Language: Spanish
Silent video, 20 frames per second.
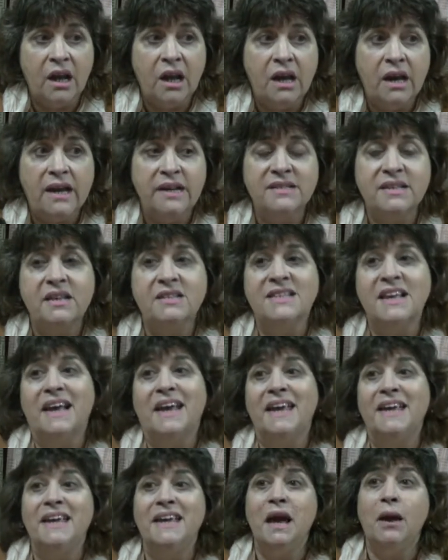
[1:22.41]
Es decir, se
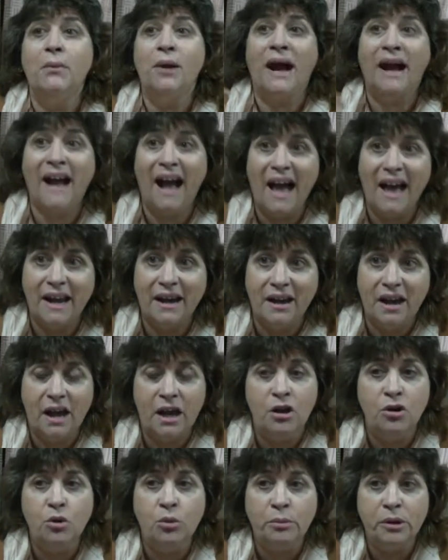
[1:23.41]
quería bajar
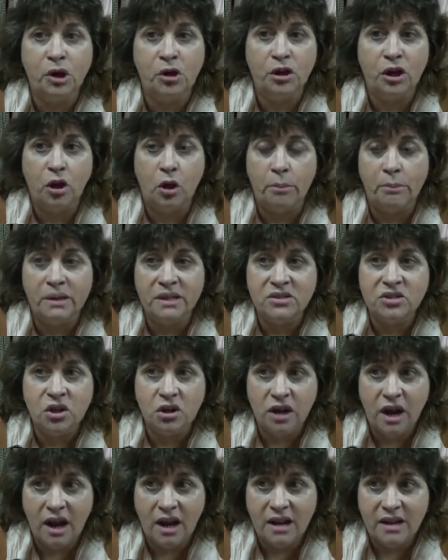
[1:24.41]
el número de
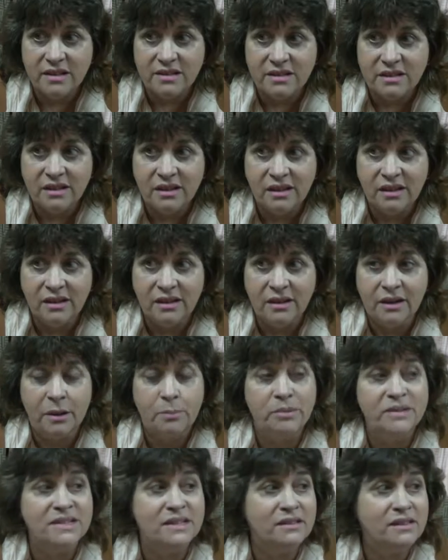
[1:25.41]
convencionales
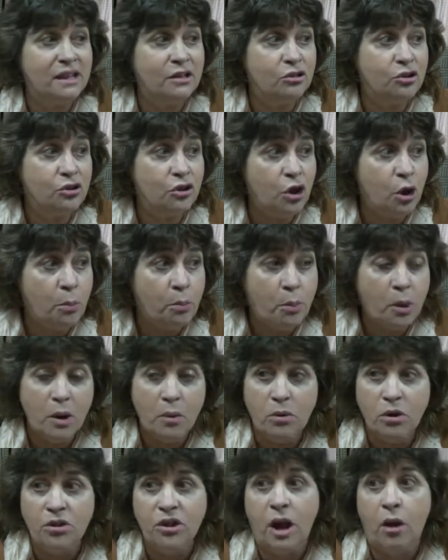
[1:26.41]
representando de los
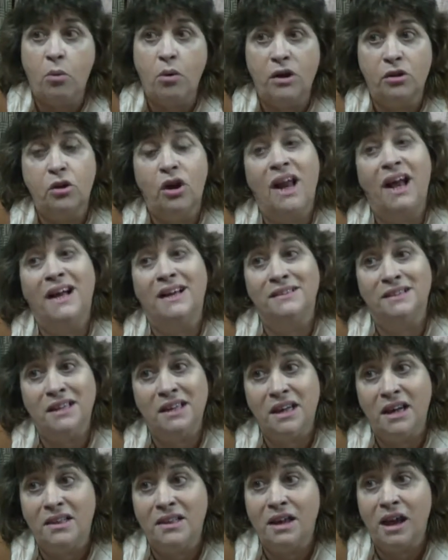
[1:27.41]
pueblos, de acuerdo a la
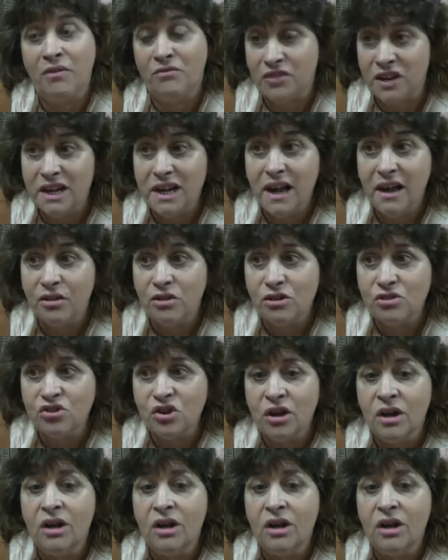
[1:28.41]
cantidad de afiliados,